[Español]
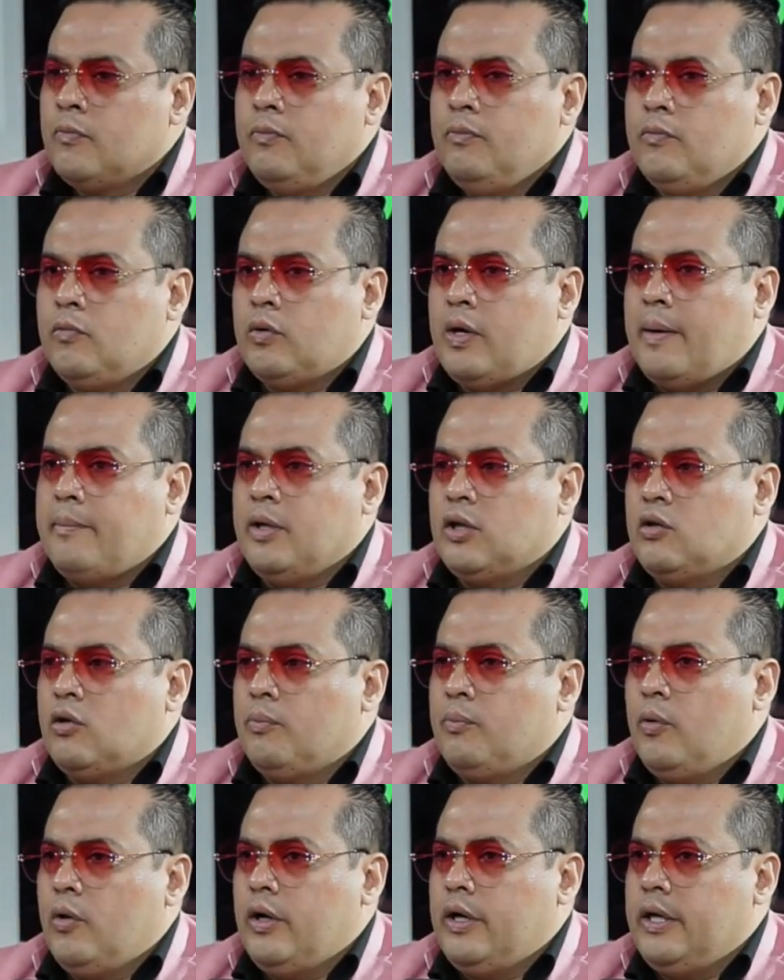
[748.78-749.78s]
una
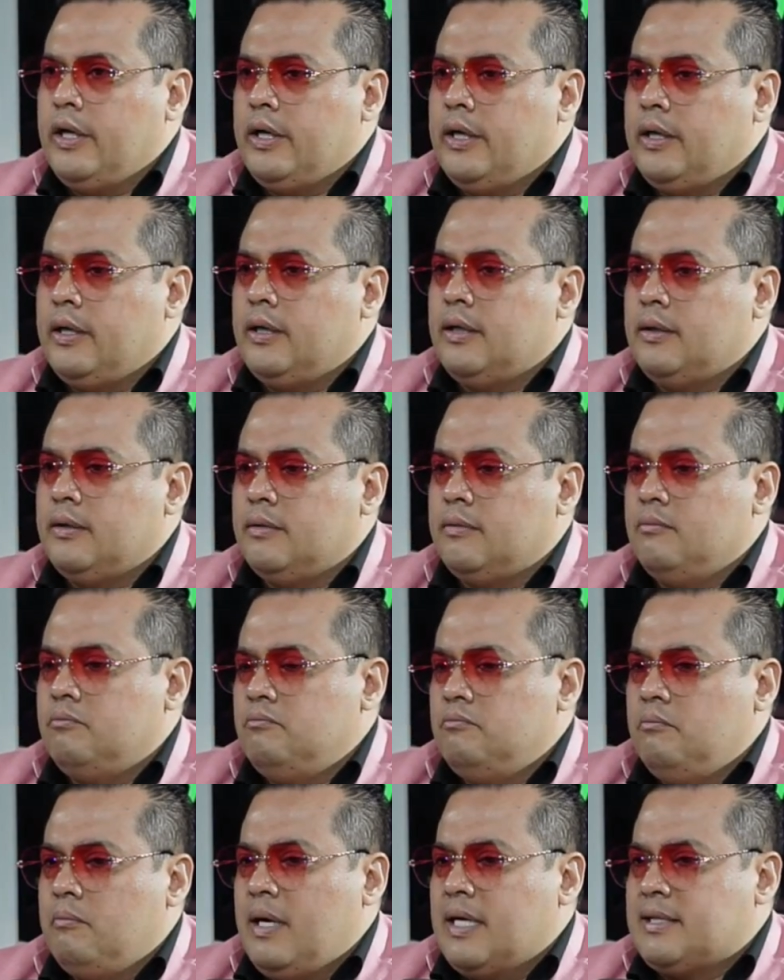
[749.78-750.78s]
metrópoli
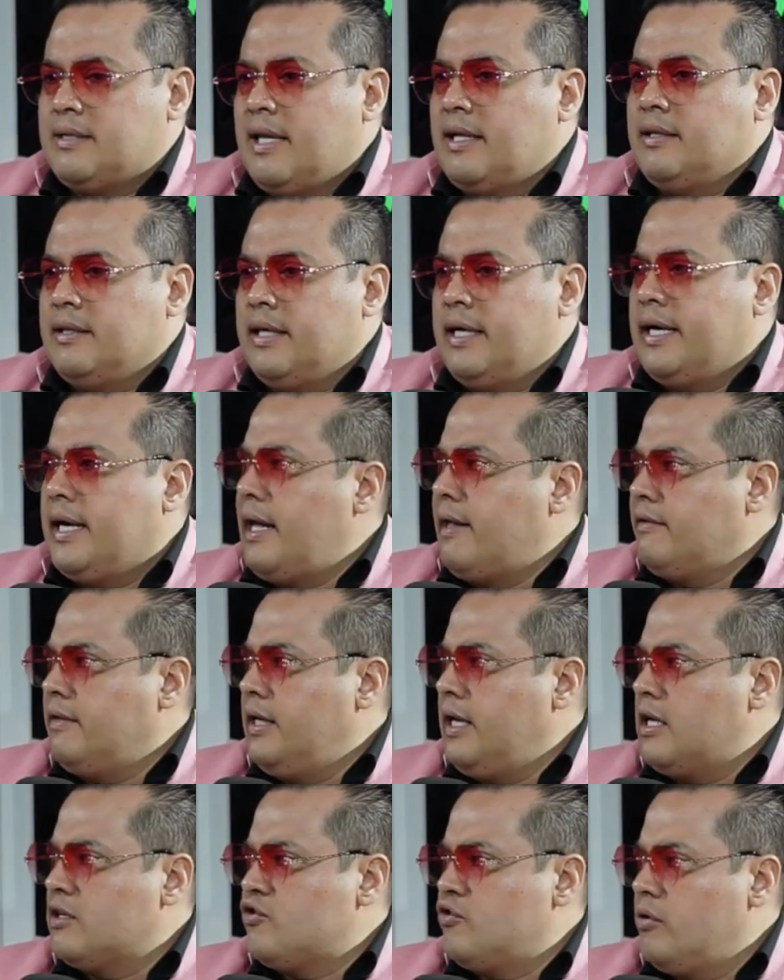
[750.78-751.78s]
bastante grande,
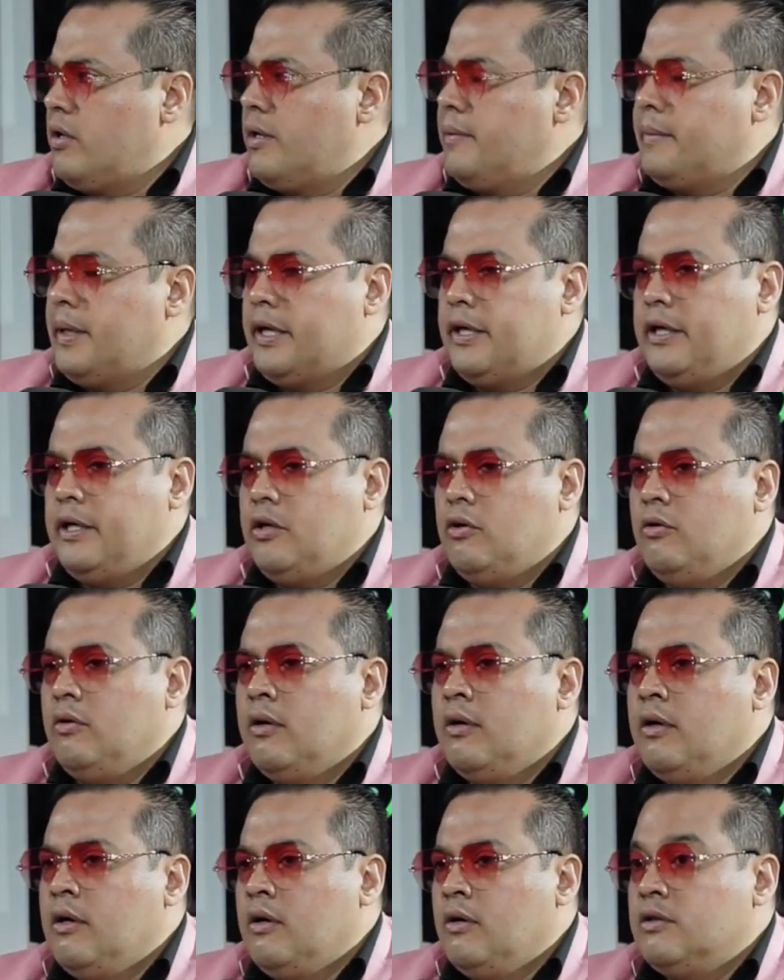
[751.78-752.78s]
la Ciudad de México,
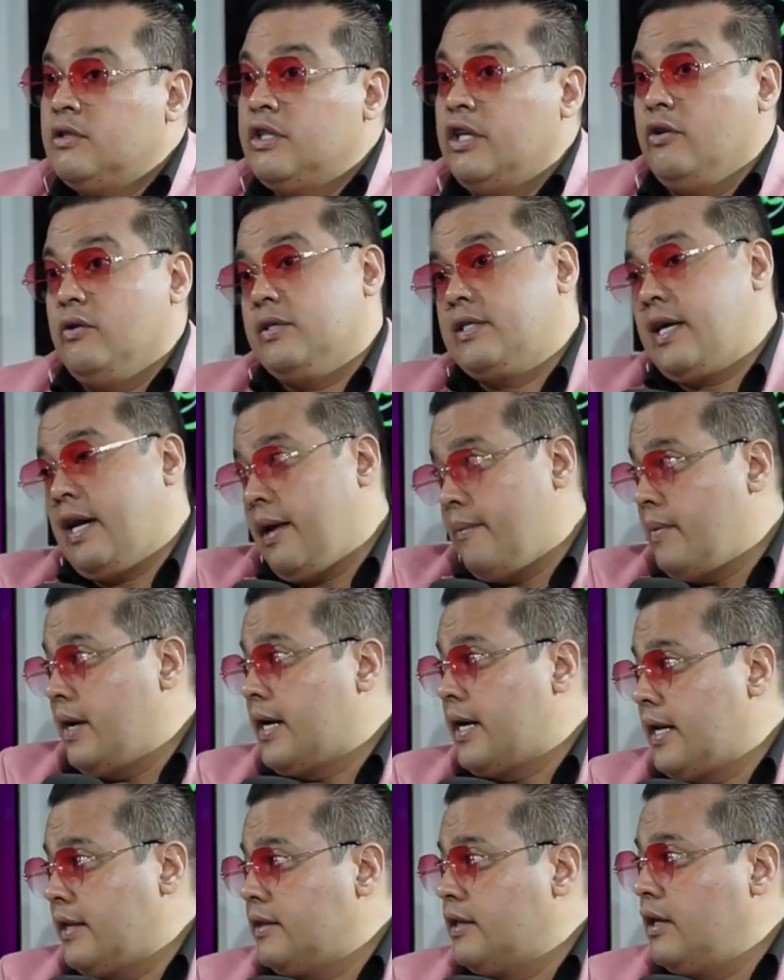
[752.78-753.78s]
si no es que la más
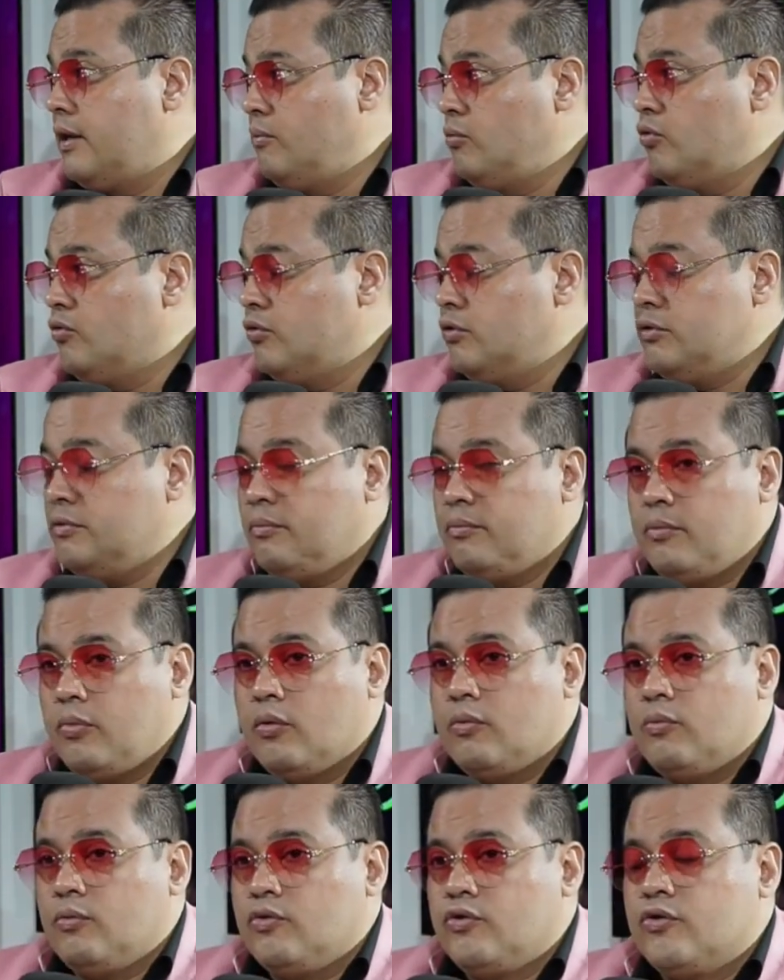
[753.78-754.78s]
grande del mundo
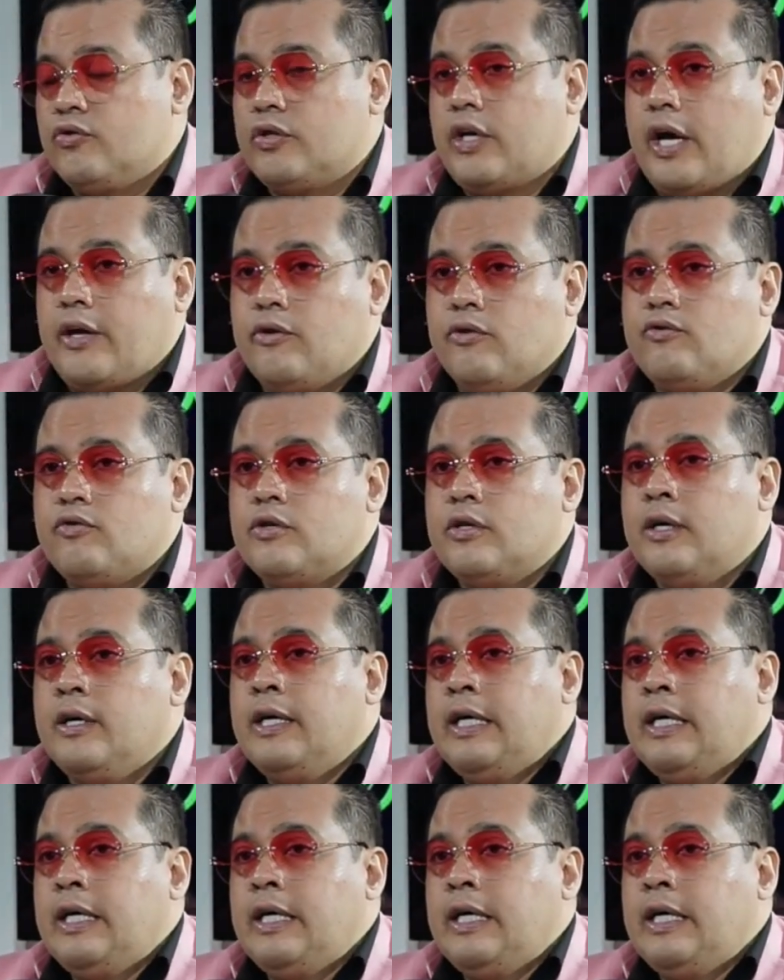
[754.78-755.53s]
por muchos años.